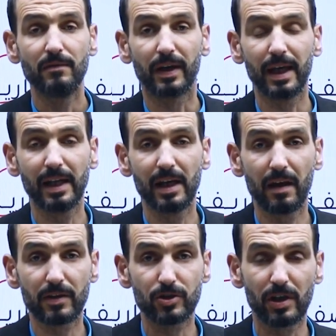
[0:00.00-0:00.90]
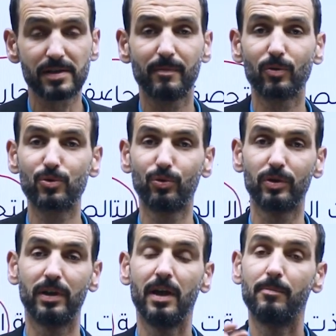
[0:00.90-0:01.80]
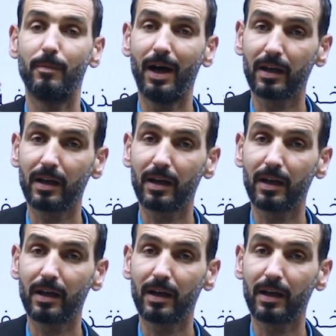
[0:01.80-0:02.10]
فكان هذا الشخص موجود مع